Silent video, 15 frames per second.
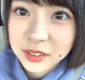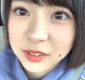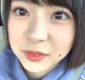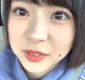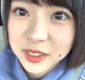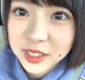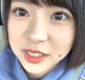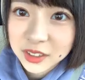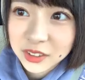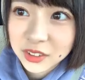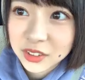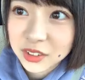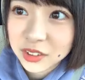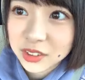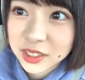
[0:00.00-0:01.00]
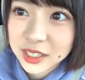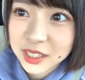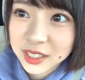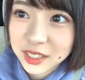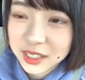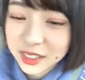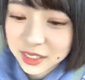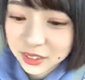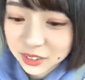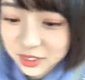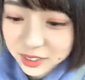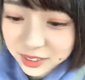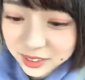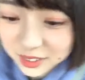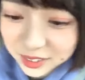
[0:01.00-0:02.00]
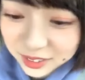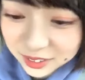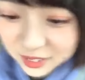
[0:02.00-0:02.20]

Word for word: おめでとうおだいりよかった